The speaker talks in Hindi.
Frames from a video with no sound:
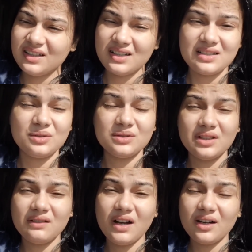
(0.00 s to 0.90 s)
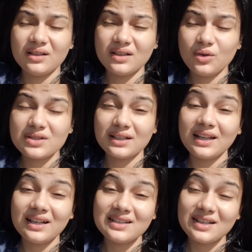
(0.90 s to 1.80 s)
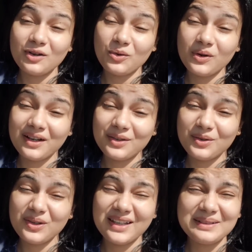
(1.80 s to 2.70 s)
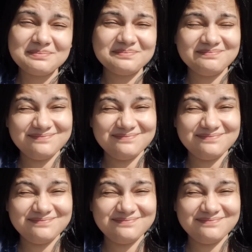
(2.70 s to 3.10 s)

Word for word: नज़र उतरवा हो सकता है नज़र हो गई हो लेकिन